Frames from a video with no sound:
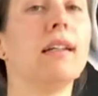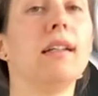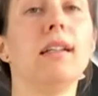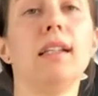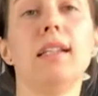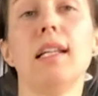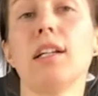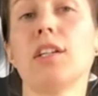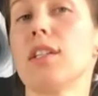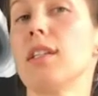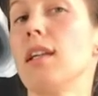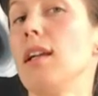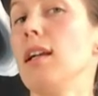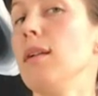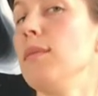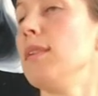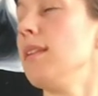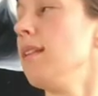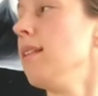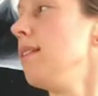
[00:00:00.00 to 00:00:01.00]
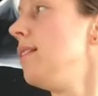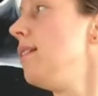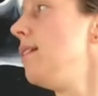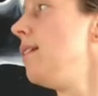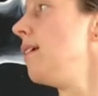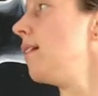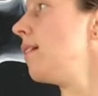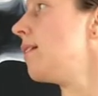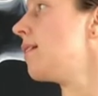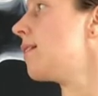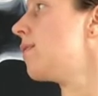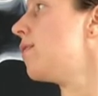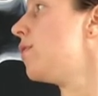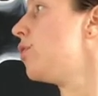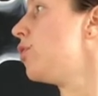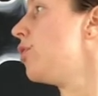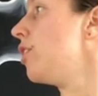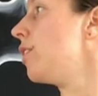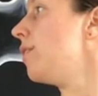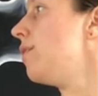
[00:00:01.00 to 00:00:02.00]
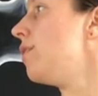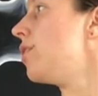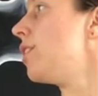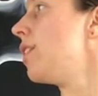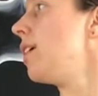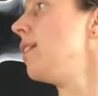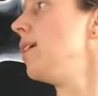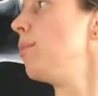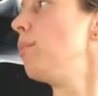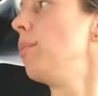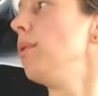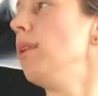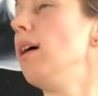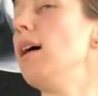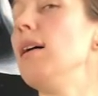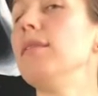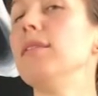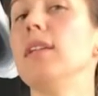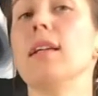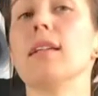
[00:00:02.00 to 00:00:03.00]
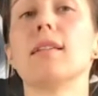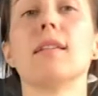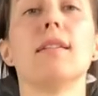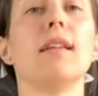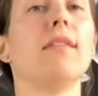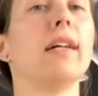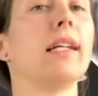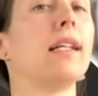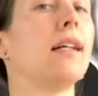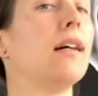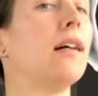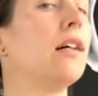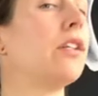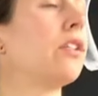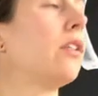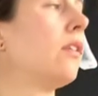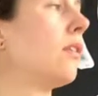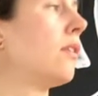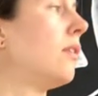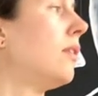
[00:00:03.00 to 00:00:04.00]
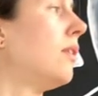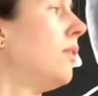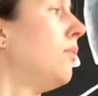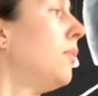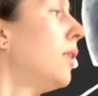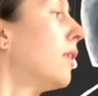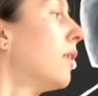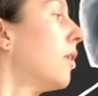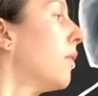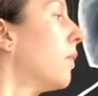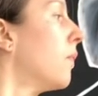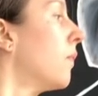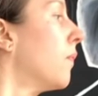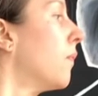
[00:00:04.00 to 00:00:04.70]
И также стараемся делать все движения плавные, осознавая каждый сантиметр.